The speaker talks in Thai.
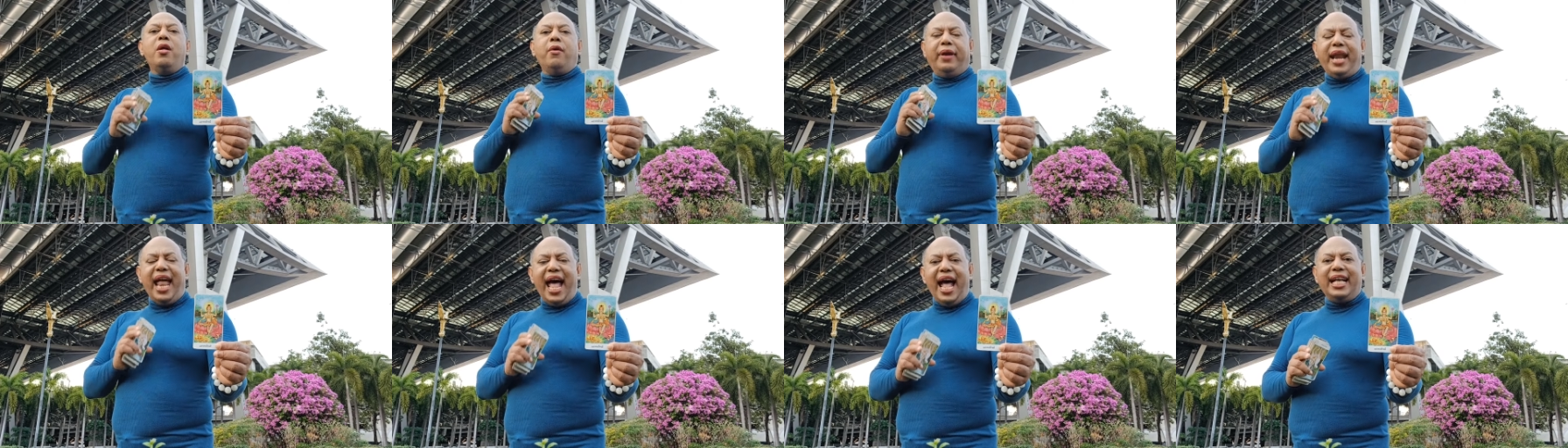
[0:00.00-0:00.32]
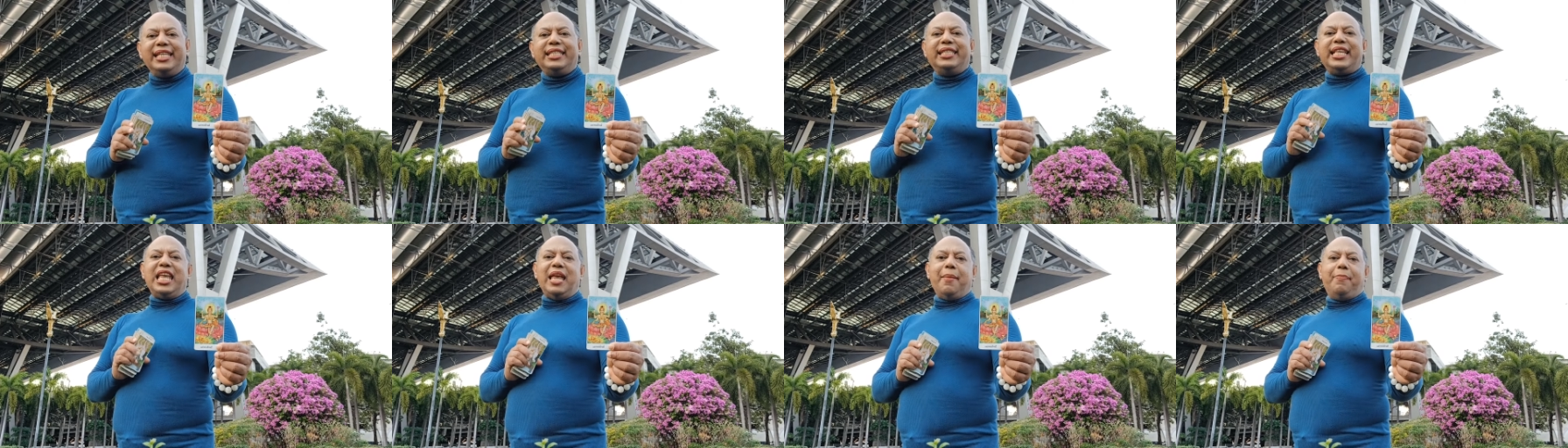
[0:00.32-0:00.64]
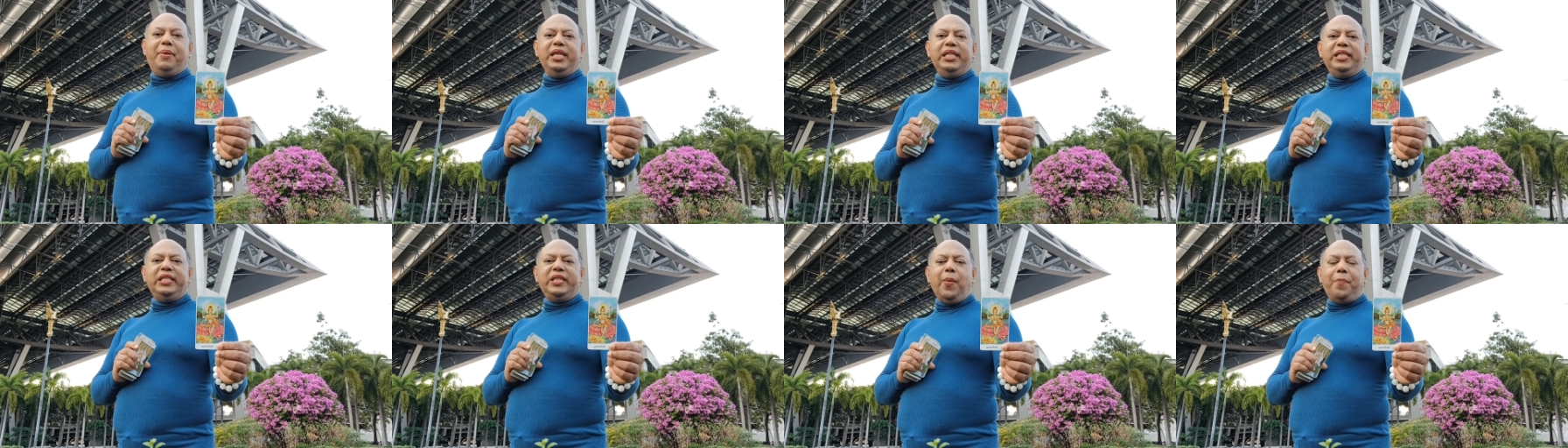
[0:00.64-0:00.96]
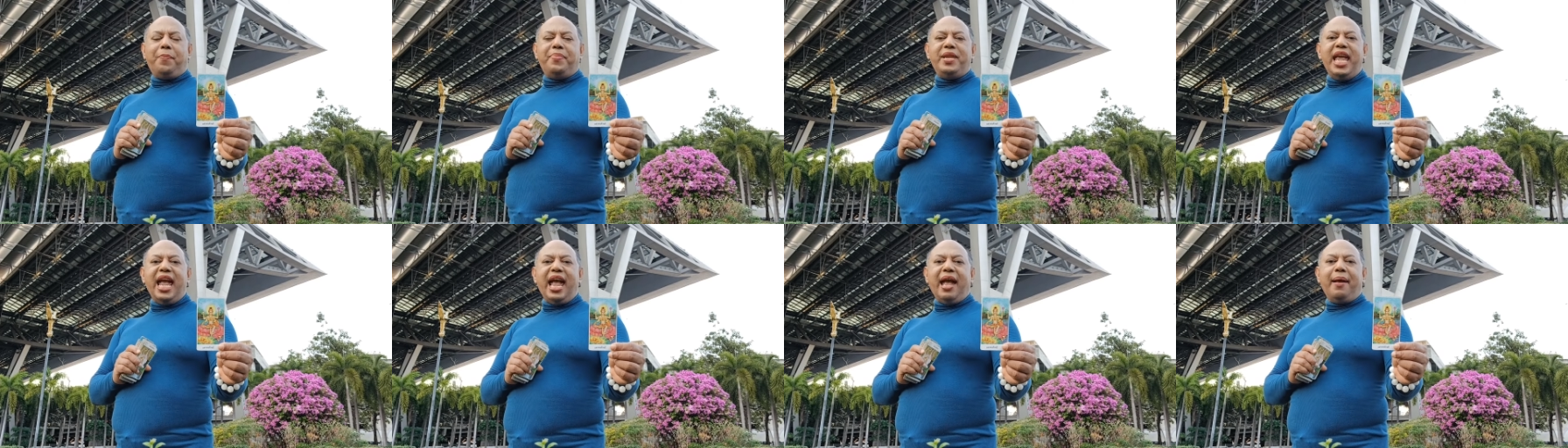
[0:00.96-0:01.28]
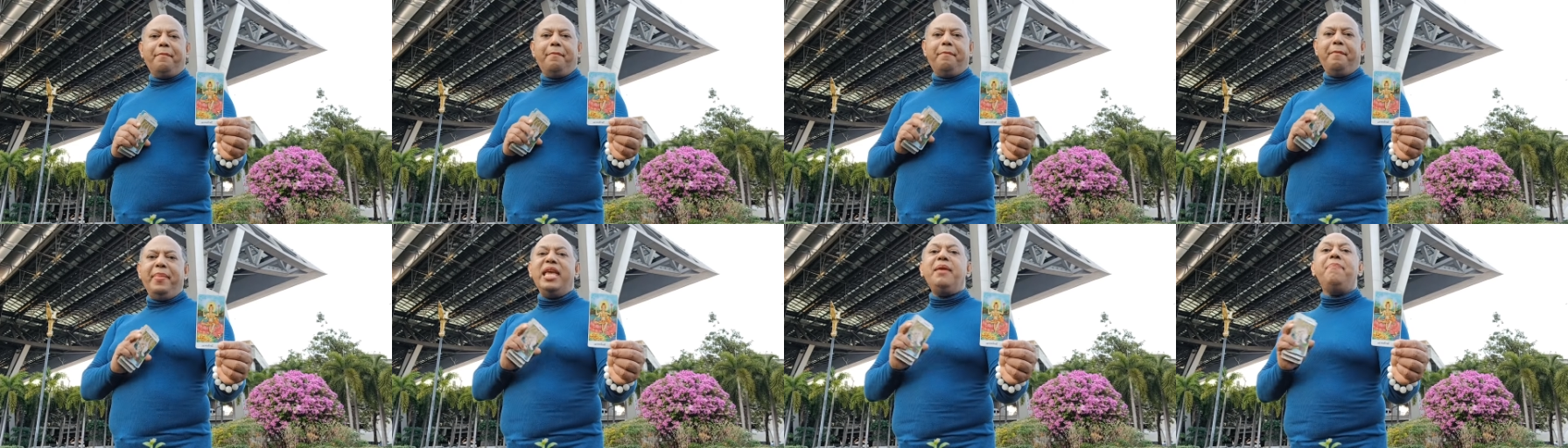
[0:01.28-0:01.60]
ราศีพฤษภเนี่ย
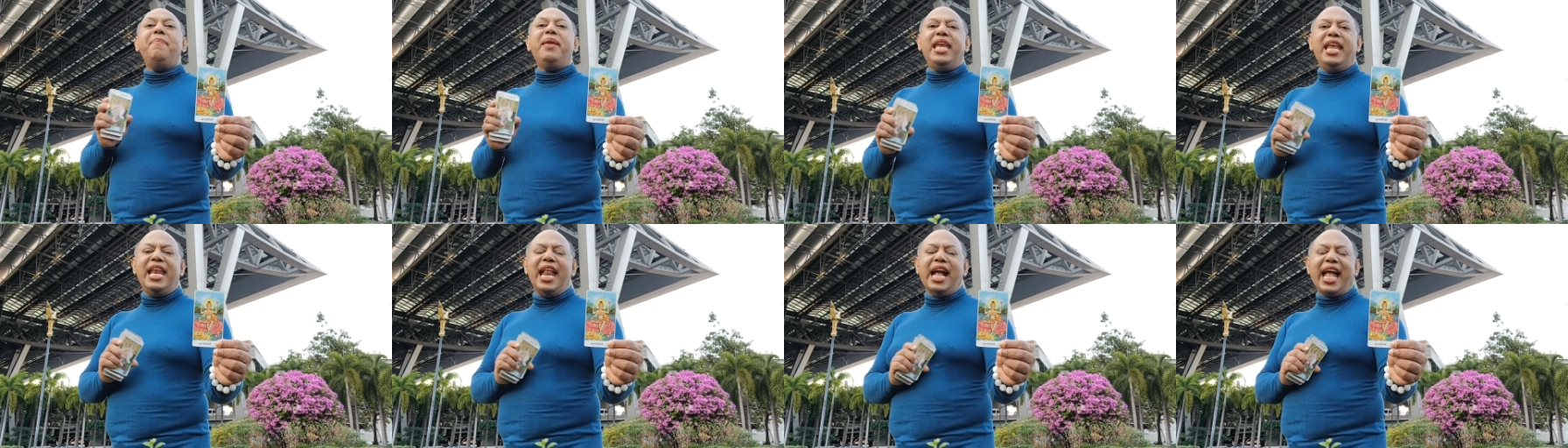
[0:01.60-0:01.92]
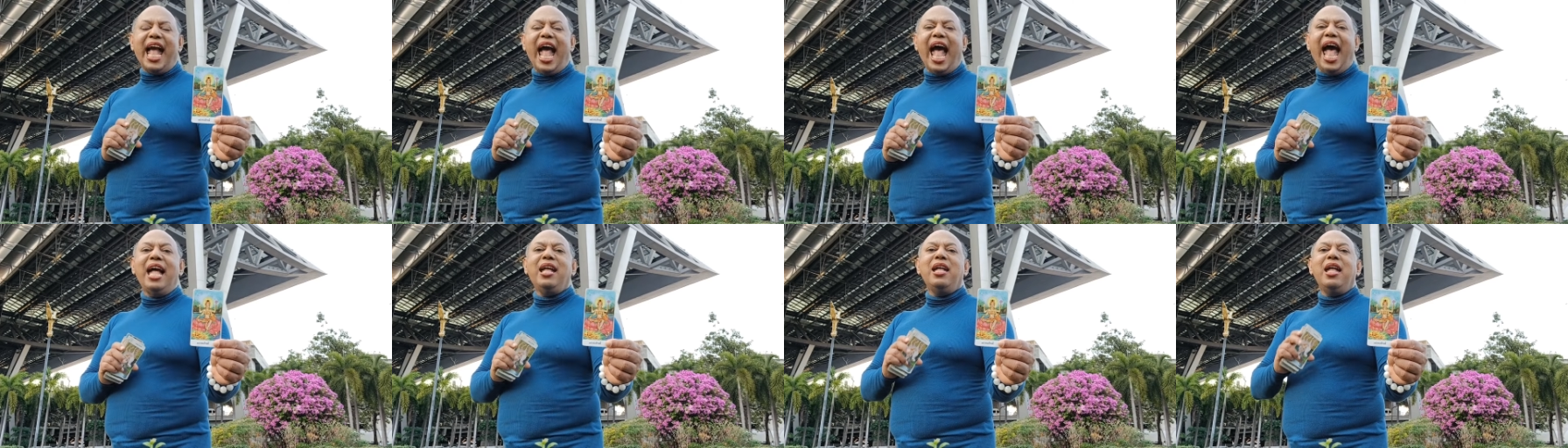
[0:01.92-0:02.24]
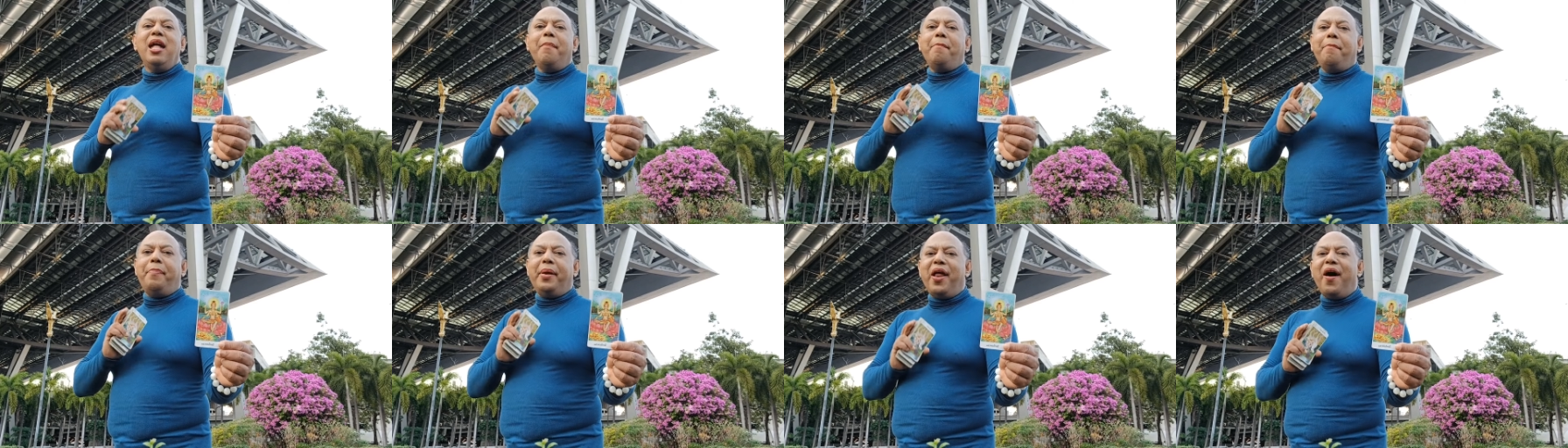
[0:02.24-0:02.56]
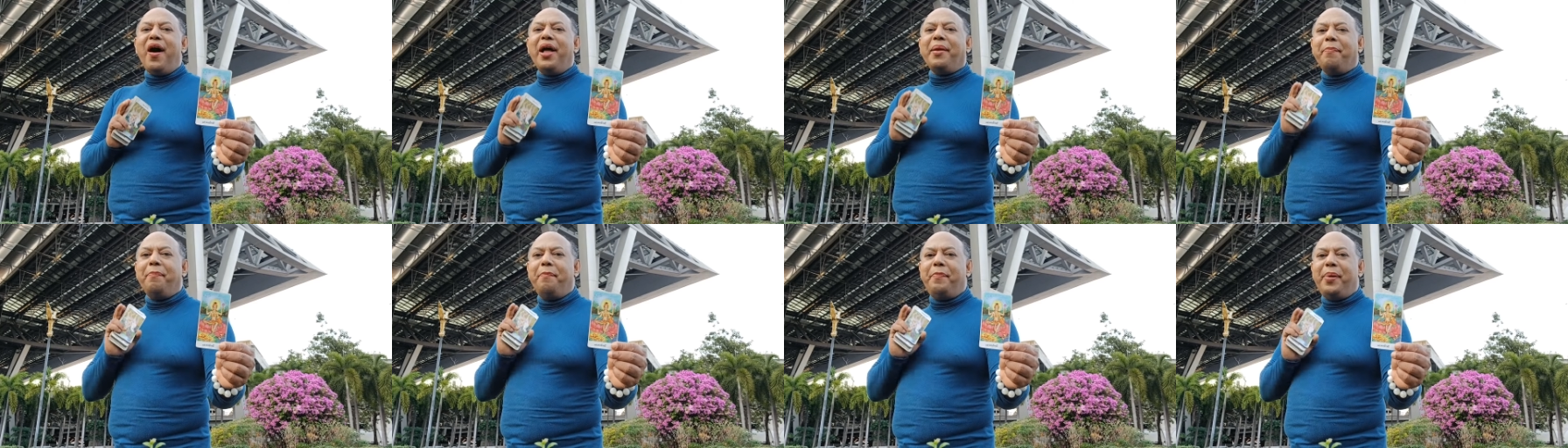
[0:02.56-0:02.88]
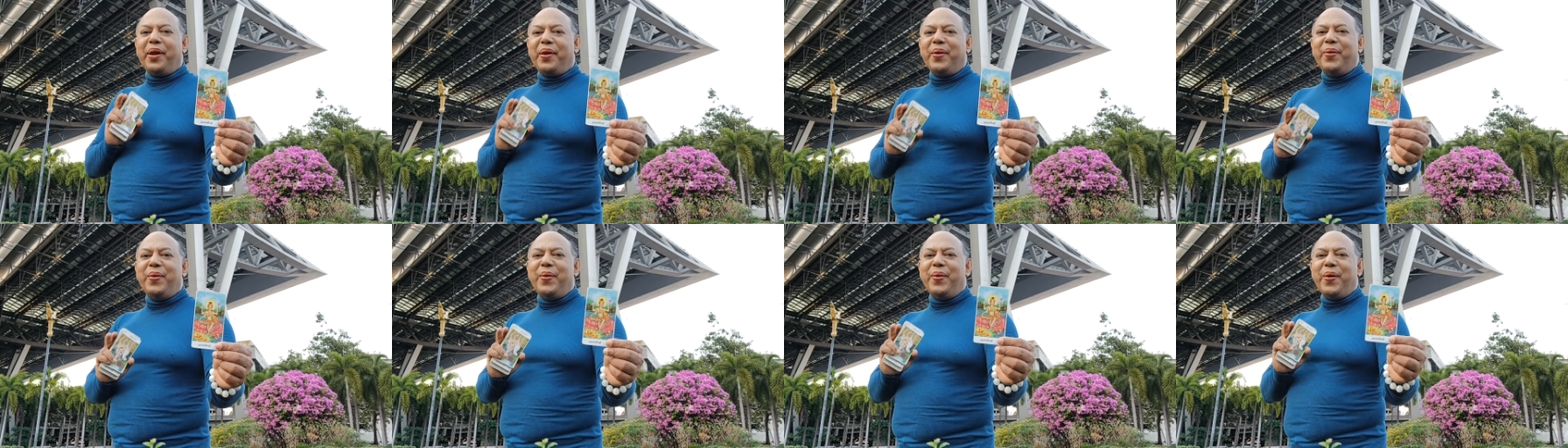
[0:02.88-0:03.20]
ไม่มีนะคะปลอดโป
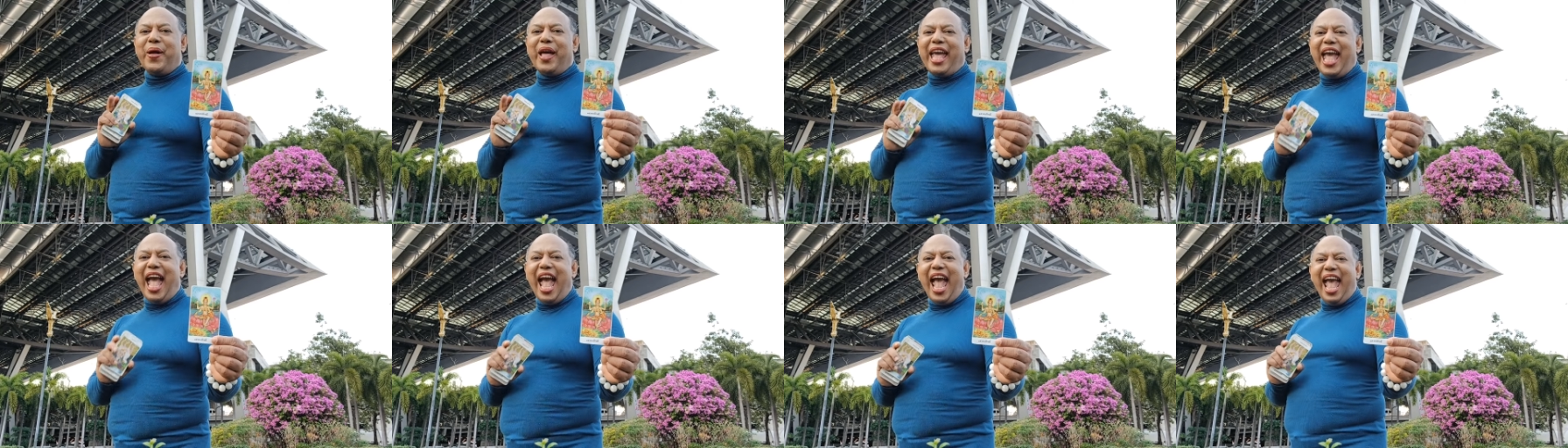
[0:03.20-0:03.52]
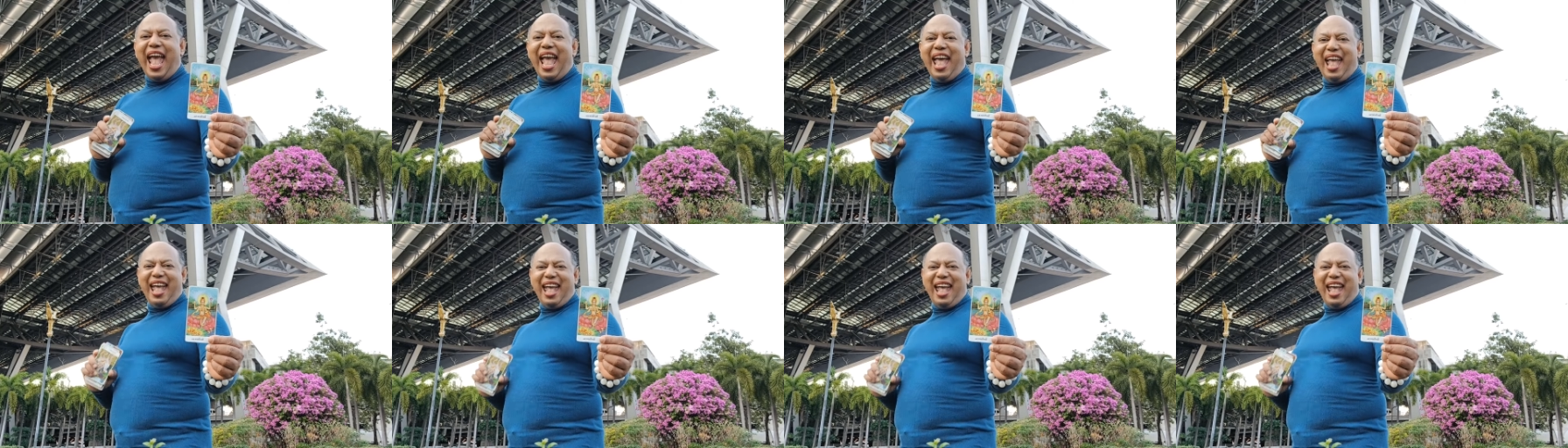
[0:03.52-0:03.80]
ร่งแค่